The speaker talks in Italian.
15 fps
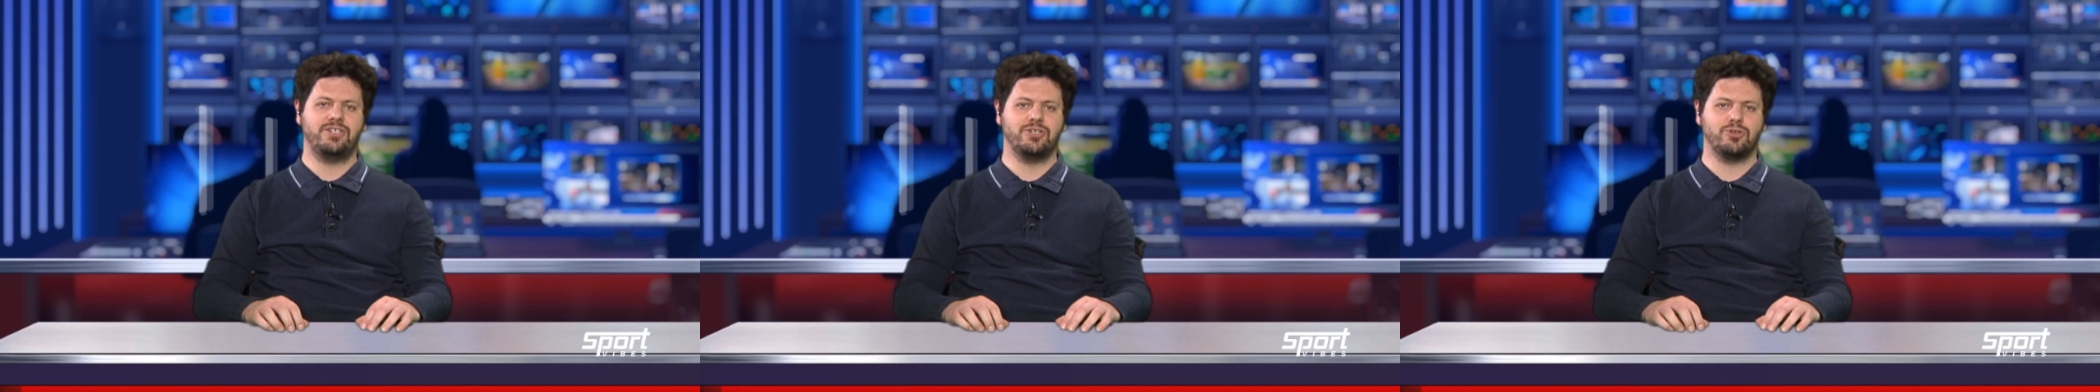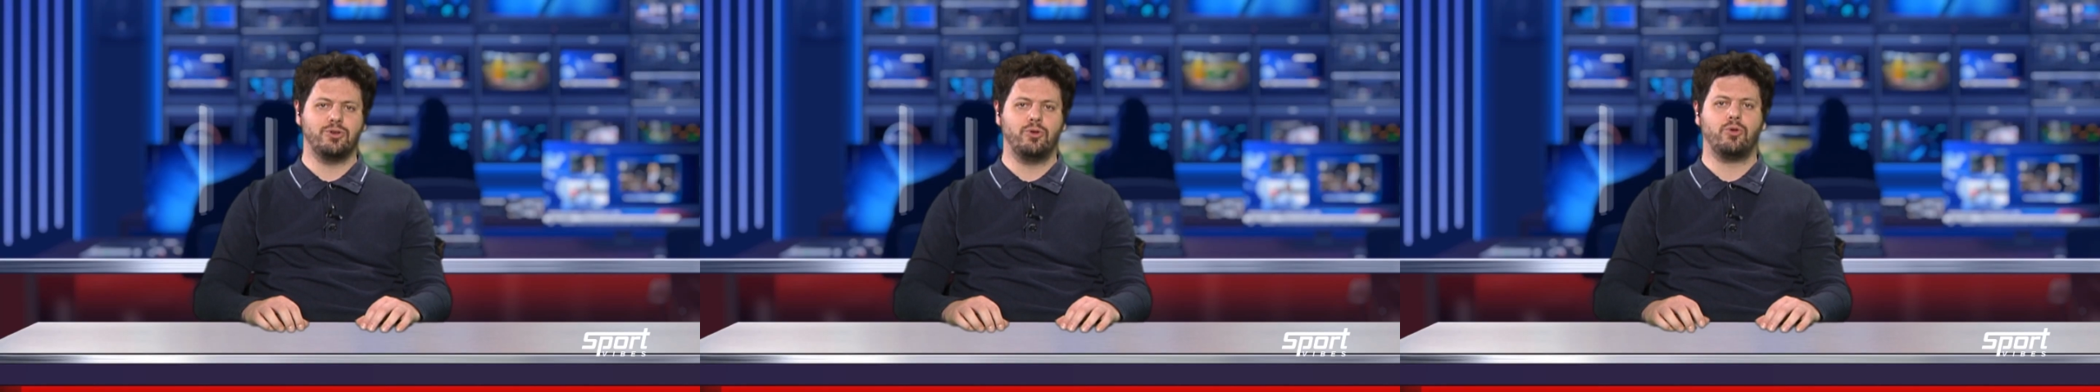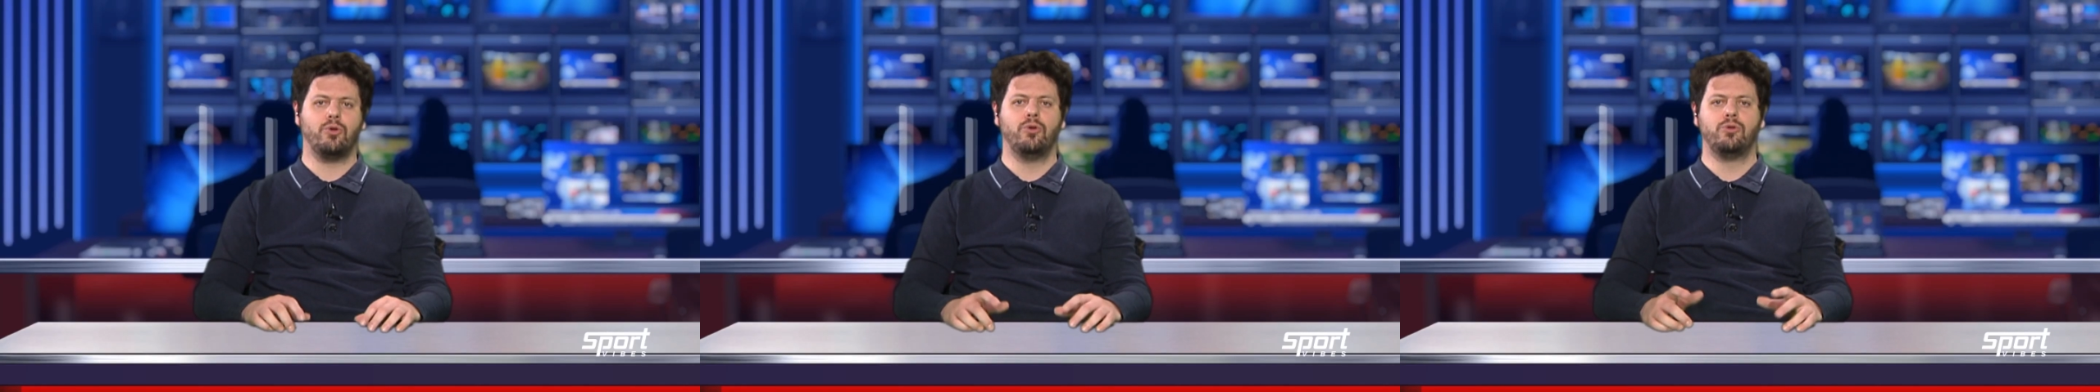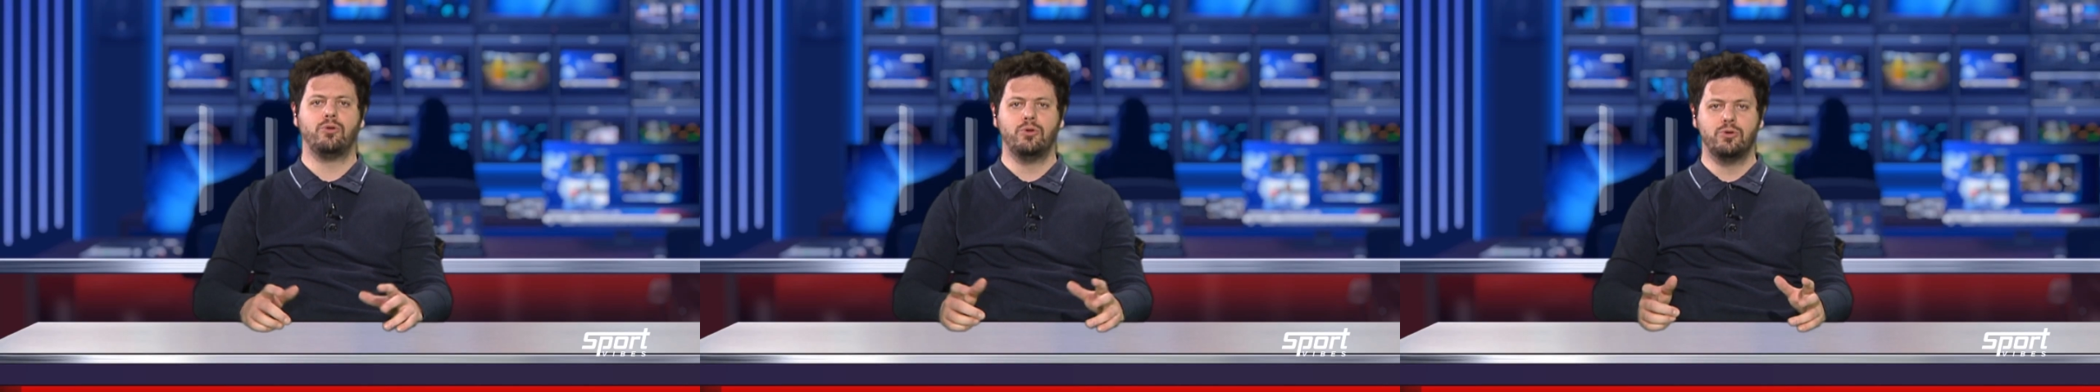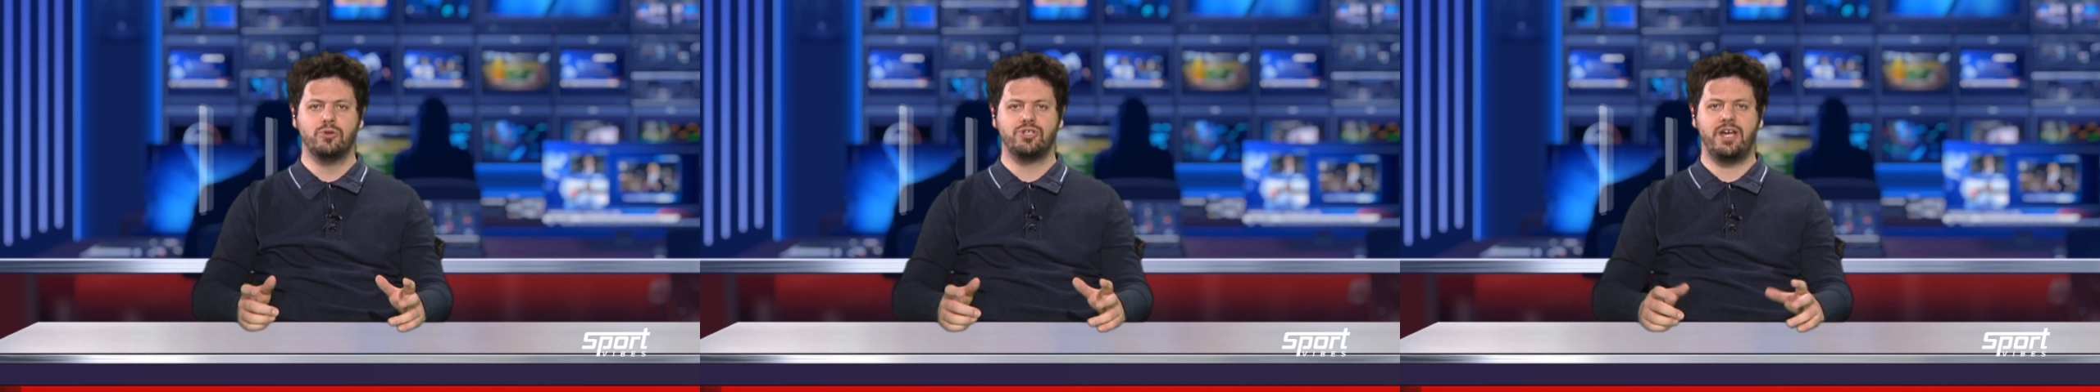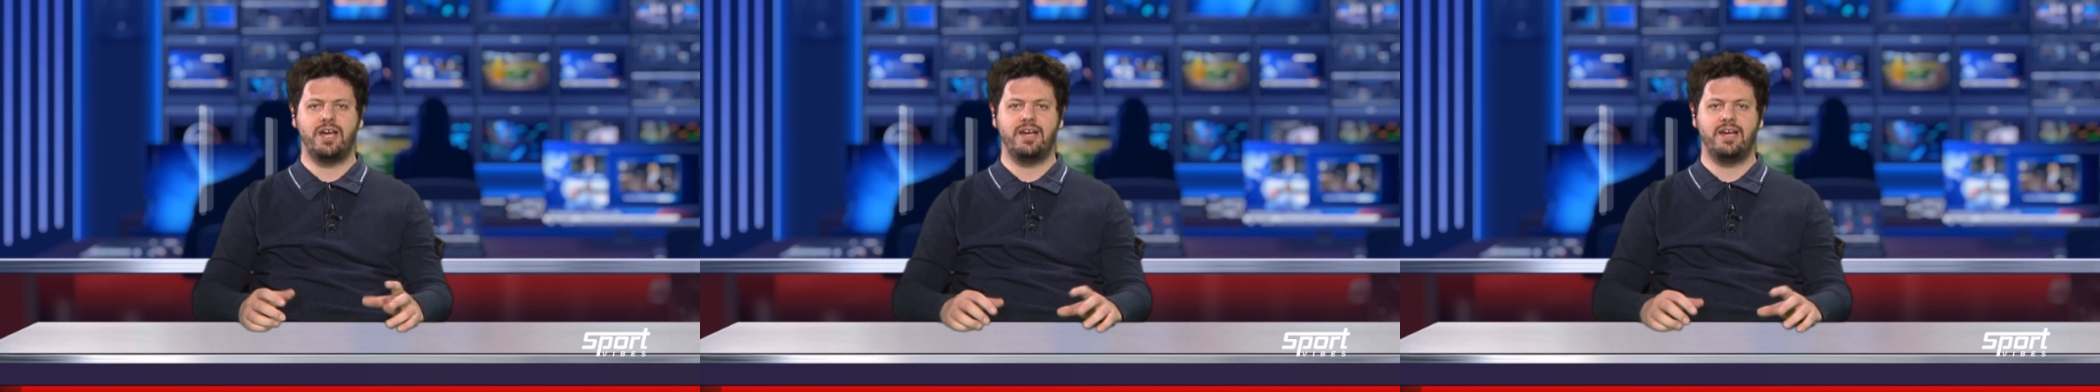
si sono concluse